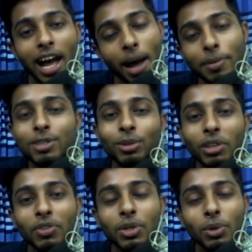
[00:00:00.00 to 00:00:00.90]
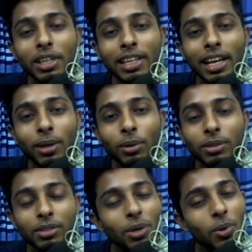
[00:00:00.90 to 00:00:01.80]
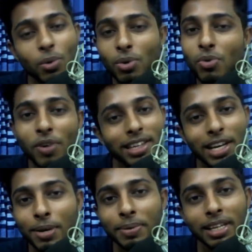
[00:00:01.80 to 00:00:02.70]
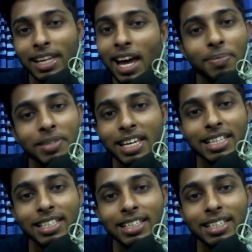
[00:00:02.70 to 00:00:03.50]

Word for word: আমি যতই ভিডিও দিই না কেন কোনো ফায়দা হবে না লাভ নাই